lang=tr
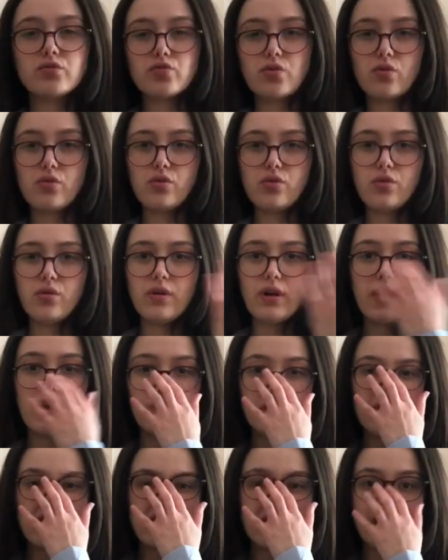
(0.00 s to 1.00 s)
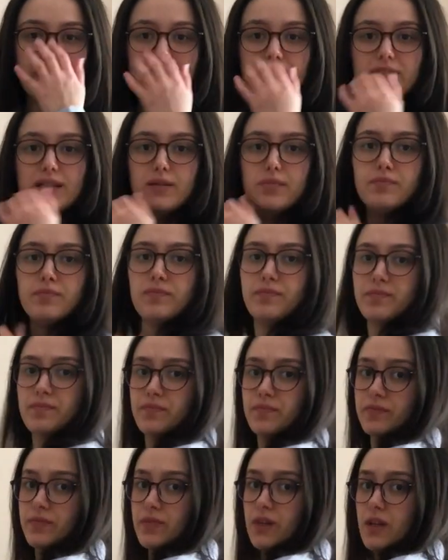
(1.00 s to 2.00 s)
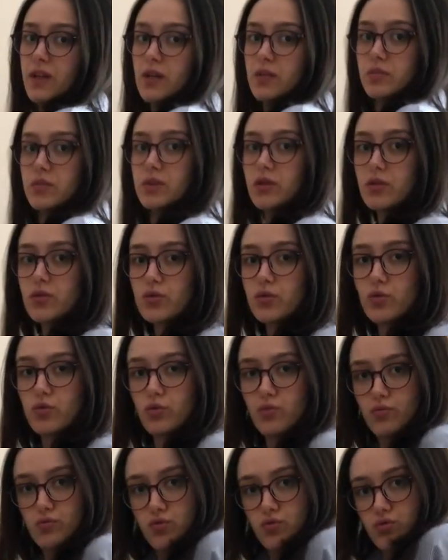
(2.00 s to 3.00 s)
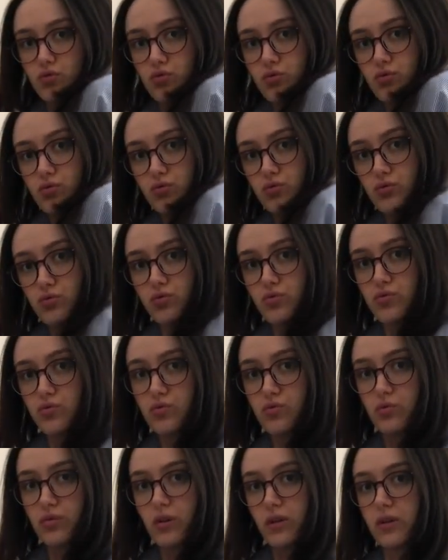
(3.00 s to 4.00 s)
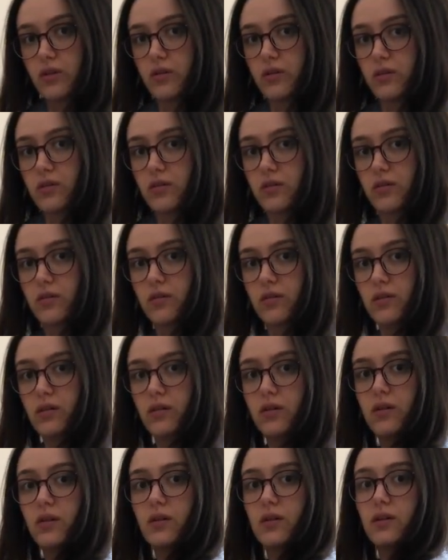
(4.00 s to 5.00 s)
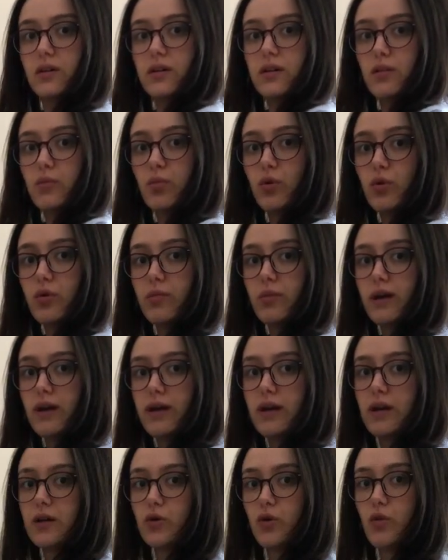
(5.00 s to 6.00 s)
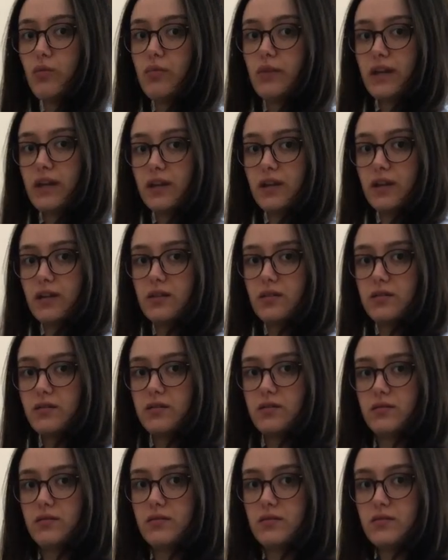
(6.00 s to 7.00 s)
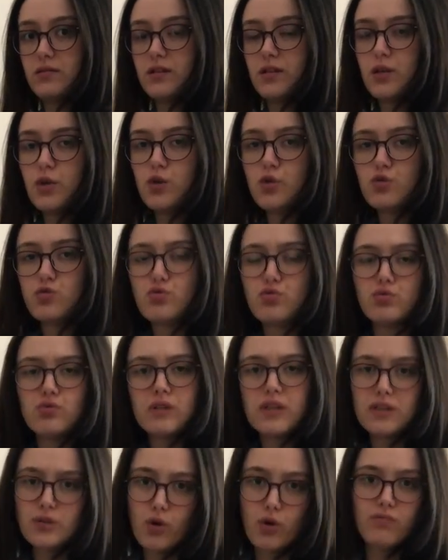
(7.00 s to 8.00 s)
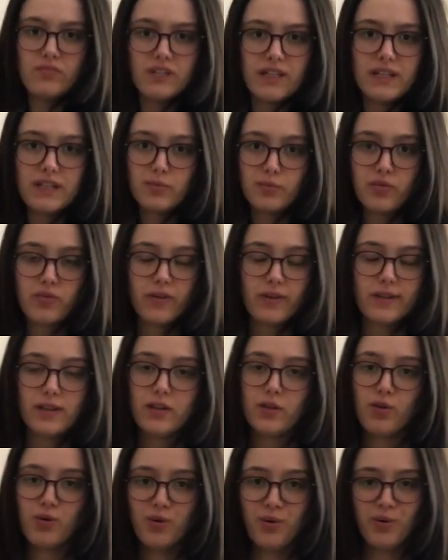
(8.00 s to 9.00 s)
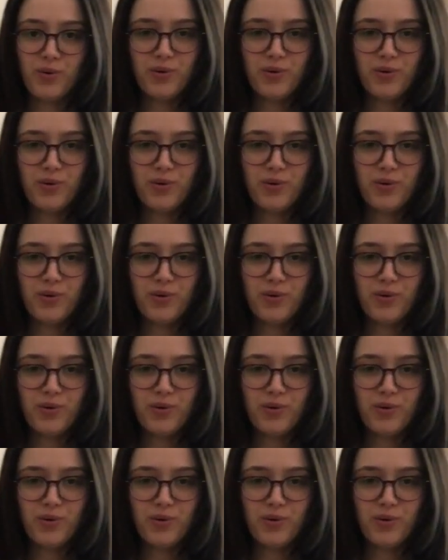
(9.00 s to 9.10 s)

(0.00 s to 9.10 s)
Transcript: böyle çok emin değilim. Bir de görüyor musunuz? Şurada. Yani böyle bayağı gömlek. Sünnet gömleği gibi falan